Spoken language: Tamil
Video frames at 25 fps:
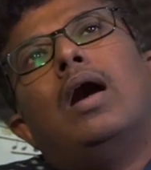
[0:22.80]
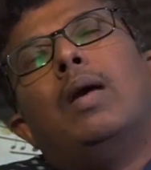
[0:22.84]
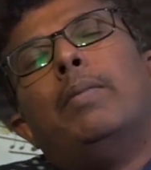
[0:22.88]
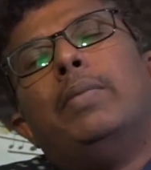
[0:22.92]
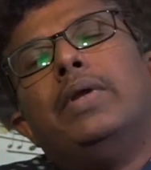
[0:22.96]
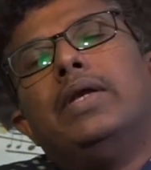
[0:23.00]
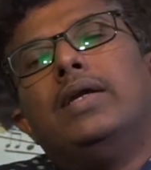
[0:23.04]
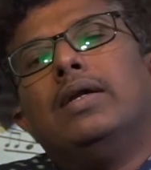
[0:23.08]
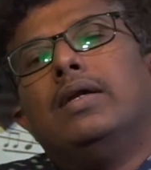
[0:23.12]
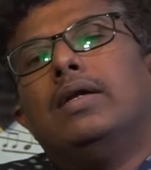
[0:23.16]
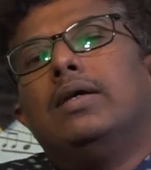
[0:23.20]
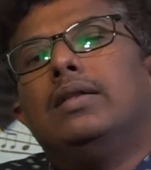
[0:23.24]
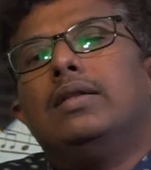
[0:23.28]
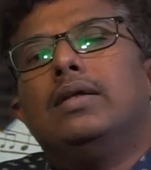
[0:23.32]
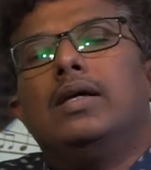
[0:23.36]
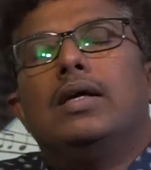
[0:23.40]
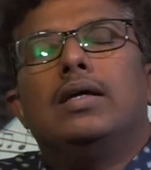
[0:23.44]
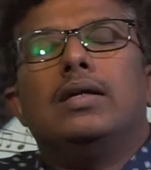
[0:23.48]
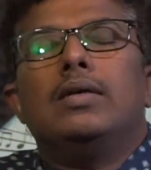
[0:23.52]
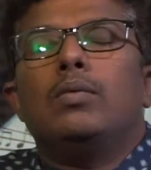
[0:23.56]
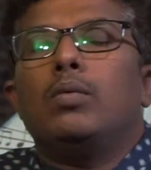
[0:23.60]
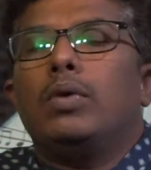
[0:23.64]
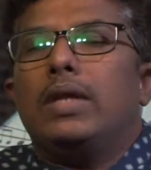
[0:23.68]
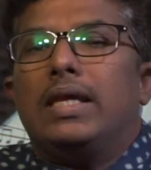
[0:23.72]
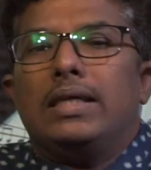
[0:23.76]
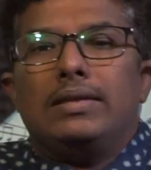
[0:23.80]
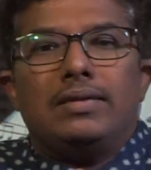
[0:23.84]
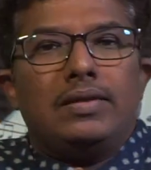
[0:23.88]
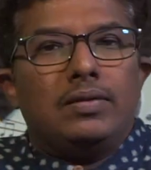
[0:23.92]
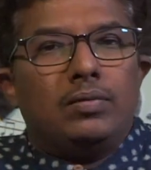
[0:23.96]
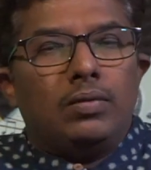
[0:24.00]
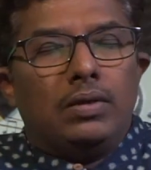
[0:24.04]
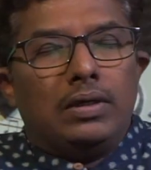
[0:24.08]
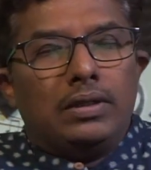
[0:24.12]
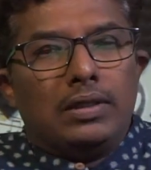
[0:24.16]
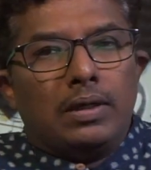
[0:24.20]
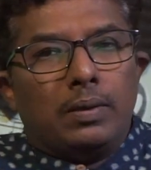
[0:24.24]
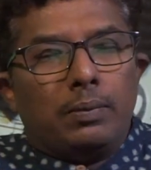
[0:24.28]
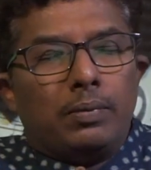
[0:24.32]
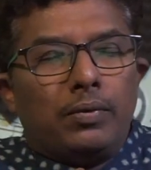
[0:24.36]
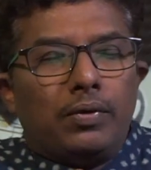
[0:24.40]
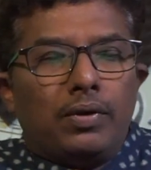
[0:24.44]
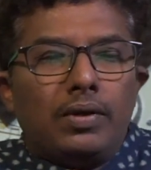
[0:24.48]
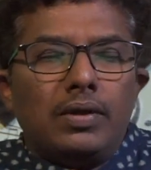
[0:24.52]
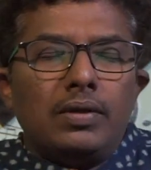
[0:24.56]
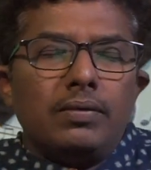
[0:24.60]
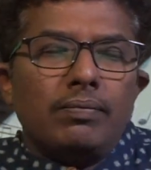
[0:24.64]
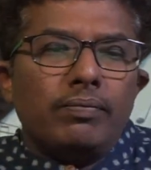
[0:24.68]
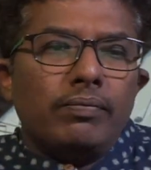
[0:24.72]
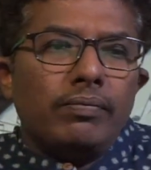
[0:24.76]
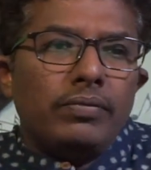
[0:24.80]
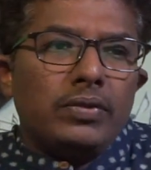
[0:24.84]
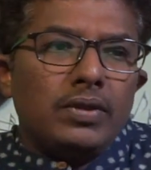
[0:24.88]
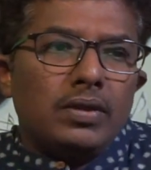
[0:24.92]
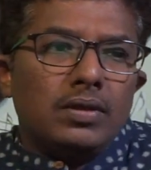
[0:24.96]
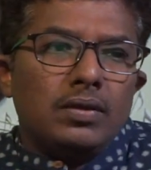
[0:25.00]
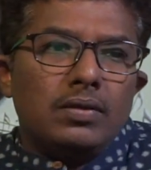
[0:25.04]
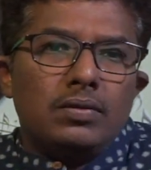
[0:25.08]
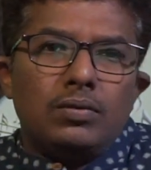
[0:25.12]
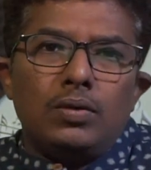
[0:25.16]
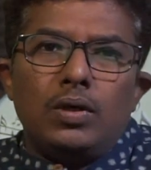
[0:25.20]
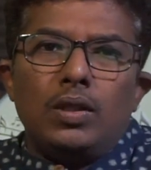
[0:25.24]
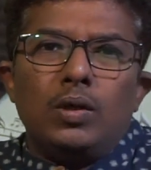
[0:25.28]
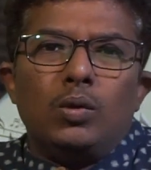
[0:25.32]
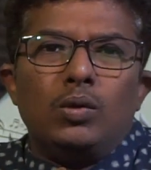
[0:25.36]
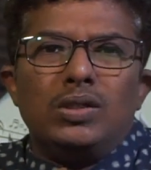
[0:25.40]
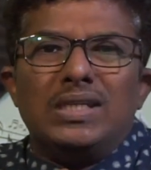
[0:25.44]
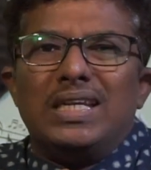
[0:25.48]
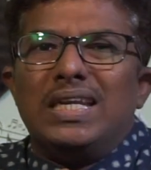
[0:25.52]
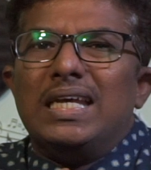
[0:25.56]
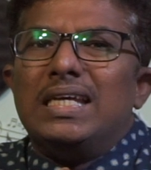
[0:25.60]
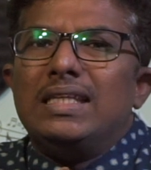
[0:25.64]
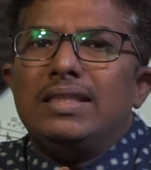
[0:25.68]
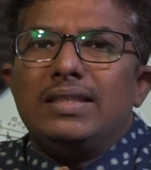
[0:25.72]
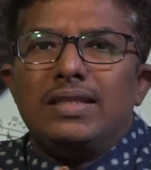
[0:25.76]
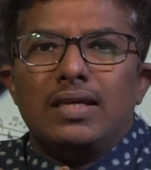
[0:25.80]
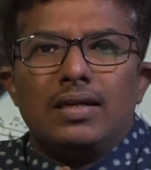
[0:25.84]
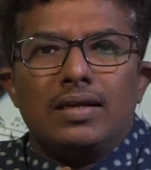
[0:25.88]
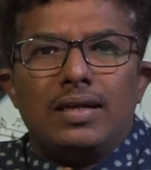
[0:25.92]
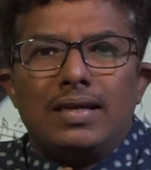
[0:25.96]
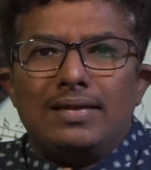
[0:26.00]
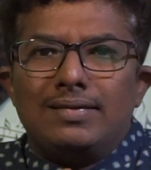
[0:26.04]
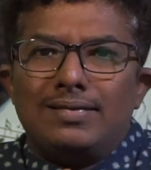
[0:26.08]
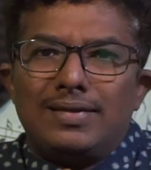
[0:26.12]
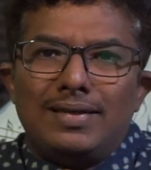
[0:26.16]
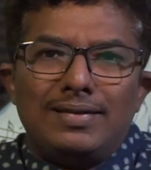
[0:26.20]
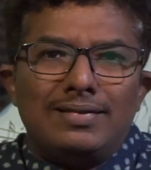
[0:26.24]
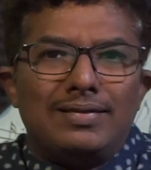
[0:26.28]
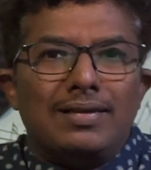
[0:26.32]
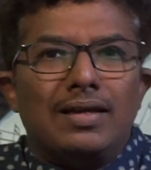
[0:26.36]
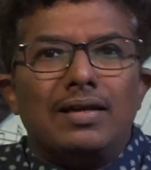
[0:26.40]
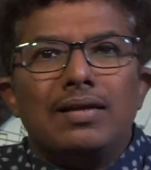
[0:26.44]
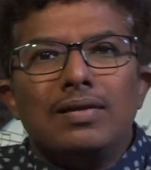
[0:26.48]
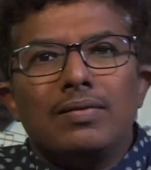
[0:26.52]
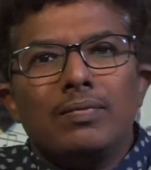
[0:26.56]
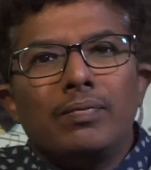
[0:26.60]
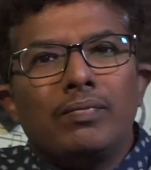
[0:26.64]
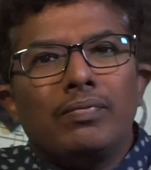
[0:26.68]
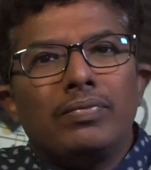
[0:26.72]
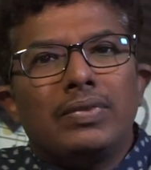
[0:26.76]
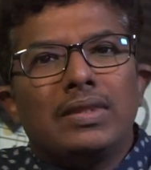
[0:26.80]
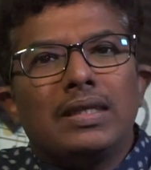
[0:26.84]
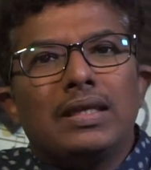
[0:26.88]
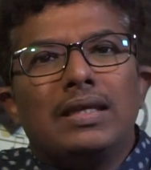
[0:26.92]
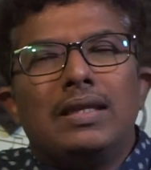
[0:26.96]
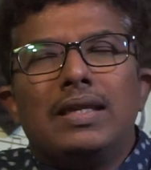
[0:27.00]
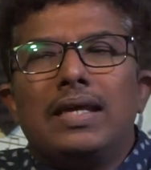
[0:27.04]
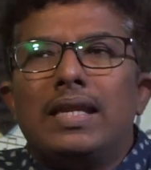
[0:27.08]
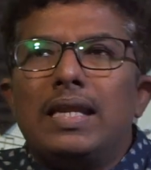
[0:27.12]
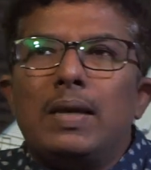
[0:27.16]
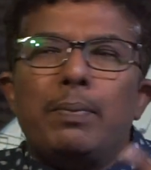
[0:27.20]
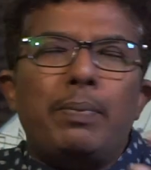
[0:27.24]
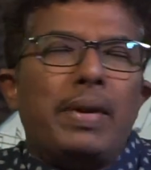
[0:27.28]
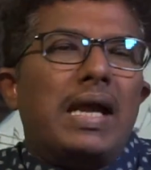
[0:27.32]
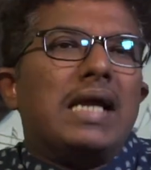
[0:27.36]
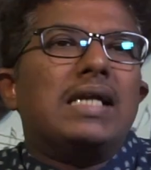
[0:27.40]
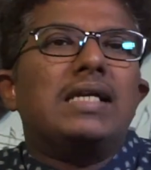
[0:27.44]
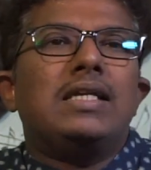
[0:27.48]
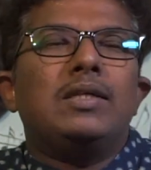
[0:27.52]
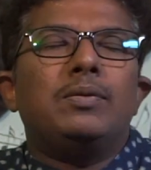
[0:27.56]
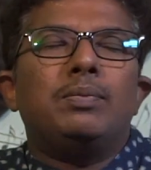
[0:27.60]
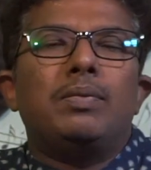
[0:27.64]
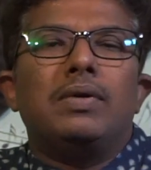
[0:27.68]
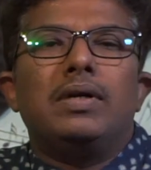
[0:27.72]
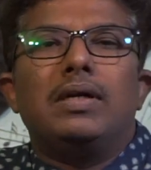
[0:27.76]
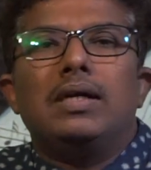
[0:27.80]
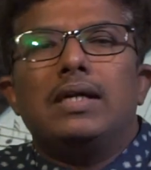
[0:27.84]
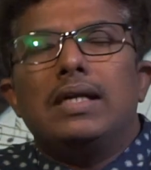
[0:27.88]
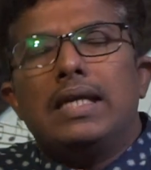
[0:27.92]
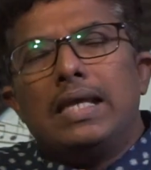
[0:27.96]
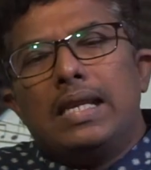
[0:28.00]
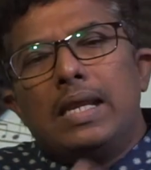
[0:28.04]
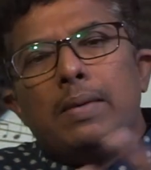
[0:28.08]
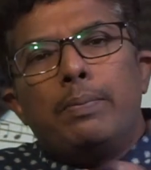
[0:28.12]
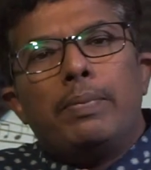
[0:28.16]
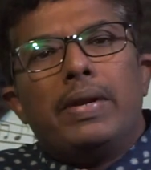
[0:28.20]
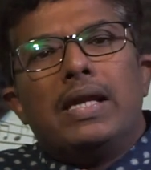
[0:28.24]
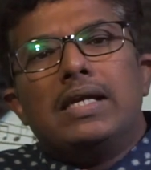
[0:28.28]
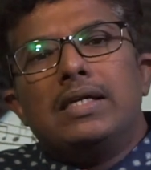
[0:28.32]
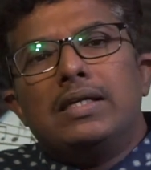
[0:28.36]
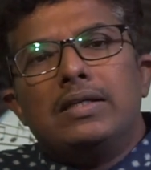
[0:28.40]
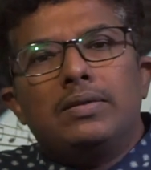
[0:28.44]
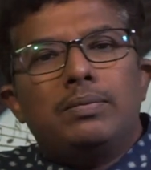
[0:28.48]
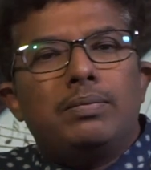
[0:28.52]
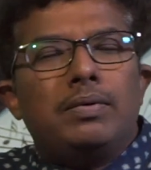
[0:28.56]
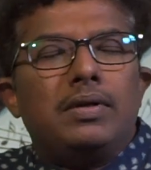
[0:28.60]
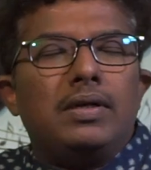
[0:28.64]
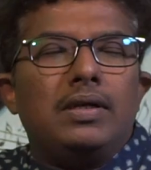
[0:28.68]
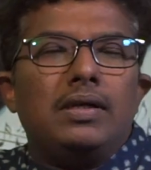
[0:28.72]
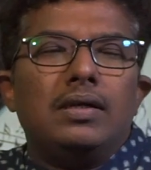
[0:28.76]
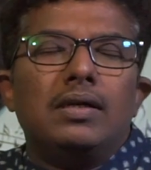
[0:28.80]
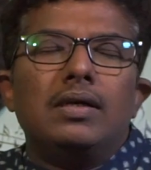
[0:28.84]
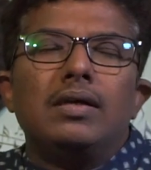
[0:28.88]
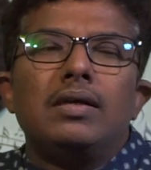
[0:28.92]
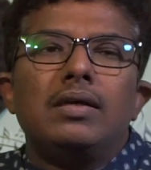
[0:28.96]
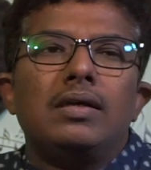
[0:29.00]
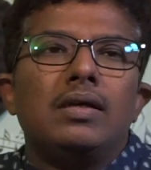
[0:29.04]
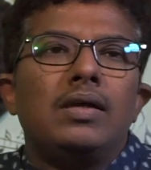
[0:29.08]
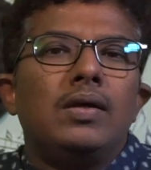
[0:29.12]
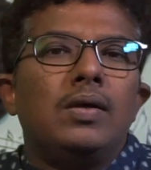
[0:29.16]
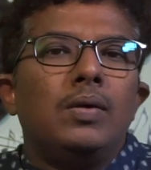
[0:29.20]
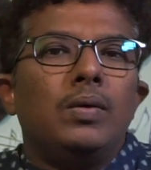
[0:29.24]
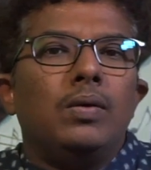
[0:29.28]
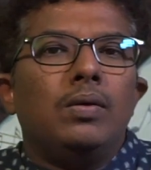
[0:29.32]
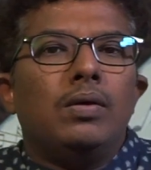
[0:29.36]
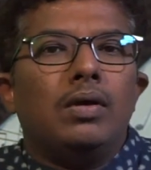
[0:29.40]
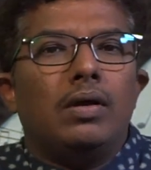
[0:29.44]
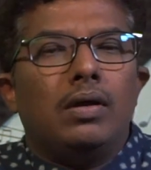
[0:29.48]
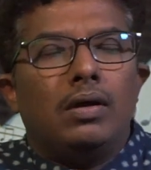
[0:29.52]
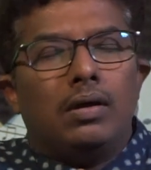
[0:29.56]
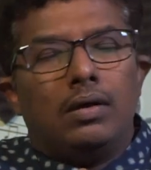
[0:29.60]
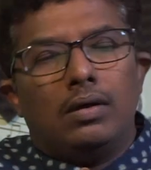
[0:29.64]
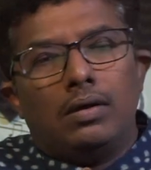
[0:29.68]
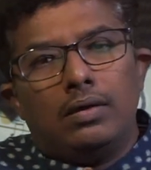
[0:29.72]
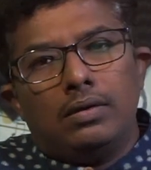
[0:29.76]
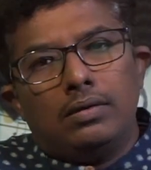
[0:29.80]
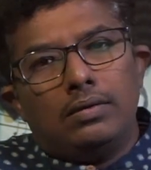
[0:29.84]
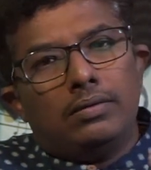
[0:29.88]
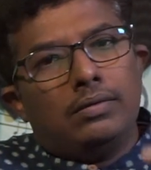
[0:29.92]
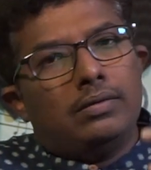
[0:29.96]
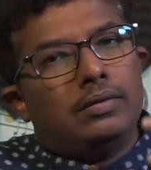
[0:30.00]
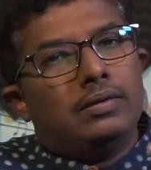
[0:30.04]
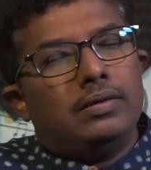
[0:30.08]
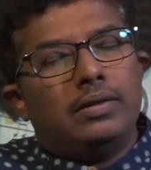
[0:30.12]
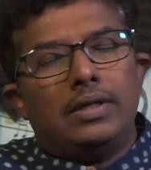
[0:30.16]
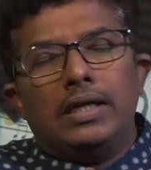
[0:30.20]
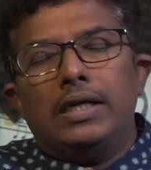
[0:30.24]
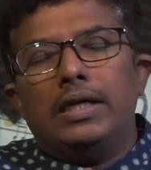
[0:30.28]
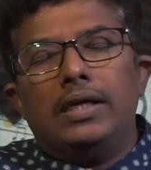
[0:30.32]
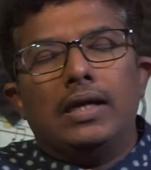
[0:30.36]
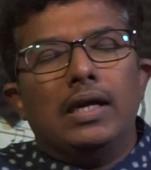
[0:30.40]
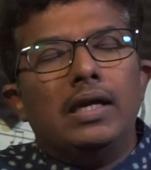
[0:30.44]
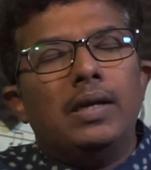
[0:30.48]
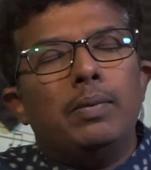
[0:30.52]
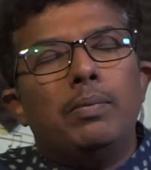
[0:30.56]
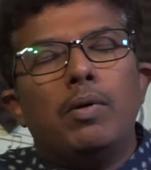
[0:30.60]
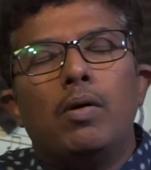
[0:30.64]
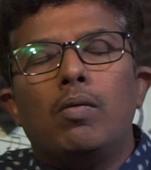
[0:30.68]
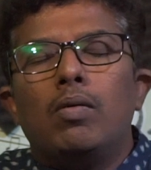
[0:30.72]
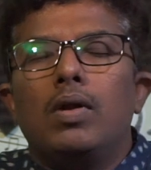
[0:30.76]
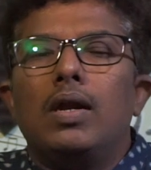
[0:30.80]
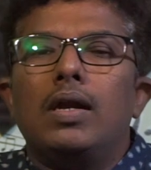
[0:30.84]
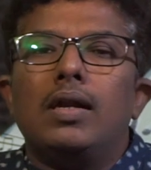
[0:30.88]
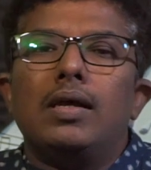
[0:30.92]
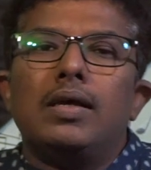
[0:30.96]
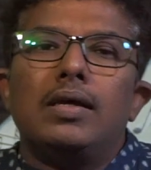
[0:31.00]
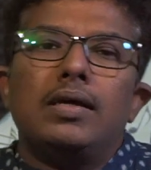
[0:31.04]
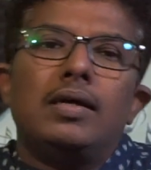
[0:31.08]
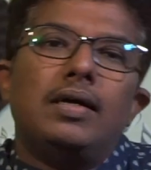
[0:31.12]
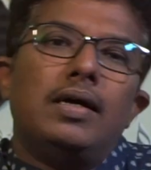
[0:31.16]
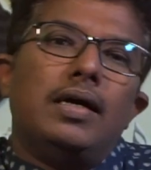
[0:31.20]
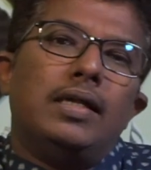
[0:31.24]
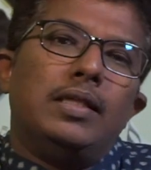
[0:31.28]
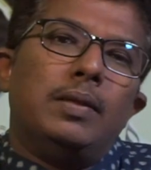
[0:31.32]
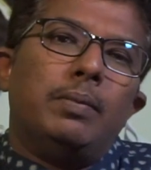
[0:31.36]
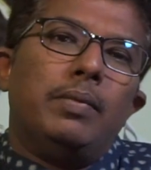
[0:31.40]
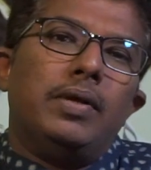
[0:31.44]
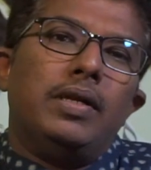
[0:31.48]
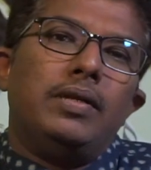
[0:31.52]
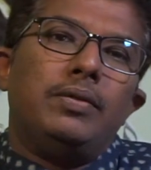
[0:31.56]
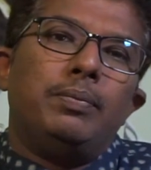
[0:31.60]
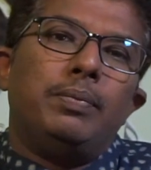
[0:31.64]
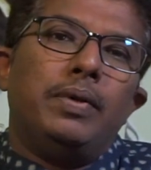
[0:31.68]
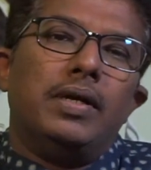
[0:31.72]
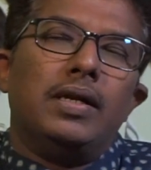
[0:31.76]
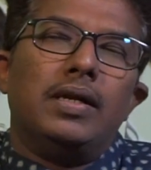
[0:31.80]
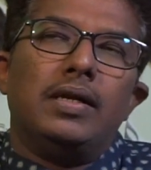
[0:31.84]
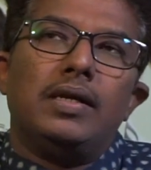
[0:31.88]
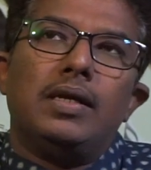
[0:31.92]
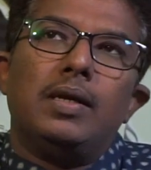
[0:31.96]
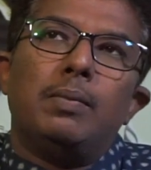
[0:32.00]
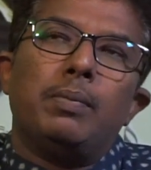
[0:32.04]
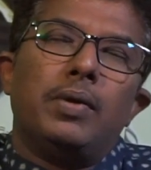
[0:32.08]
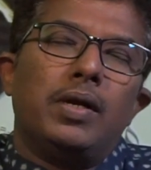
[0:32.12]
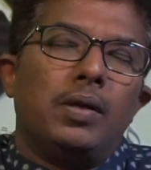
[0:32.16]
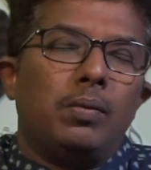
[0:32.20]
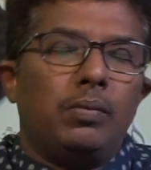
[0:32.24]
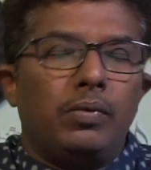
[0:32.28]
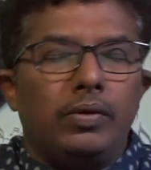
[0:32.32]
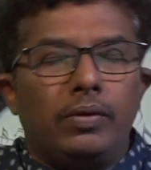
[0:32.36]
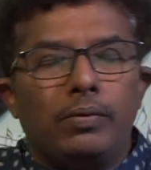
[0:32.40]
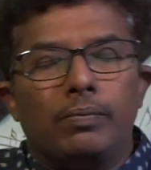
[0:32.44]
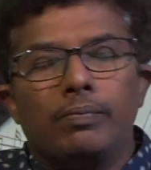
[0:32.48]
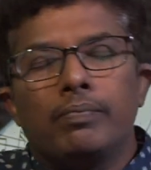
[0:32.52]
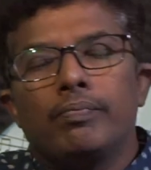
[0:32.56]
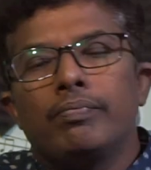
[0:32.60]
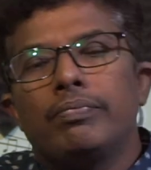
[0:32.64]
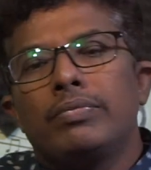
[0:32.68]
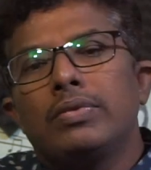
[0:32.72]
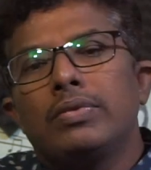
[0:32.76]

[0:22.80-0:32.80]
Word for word: அப்படிங்கிறதுக்கான ஒரு எக்ஸசைஸ் சொல்லி தர போகிறேன் ஸோ இது கொஞ்சம் லெங்க்த்தியான எக்ஸசைஸ் தான் நிறைய ப்ராக்டிஸ் பண்ணுங்கள் நிறைய ப்ராக்டிஸ் பண்ணிங்கன்னா கண் கண்டிப்பாக உங்களால் அந்த மாதிரி ஸ்பீடாக நீங்கள் பண்ண முடியும்